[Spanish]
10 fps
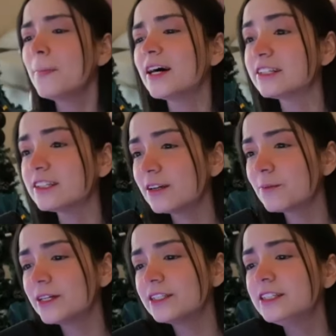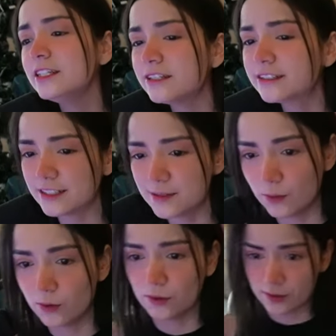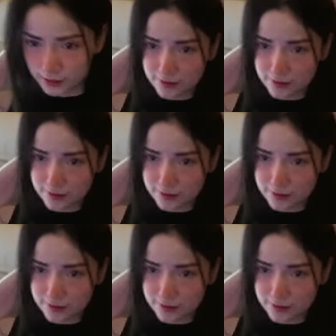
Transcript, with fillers: va a ser bellísimo.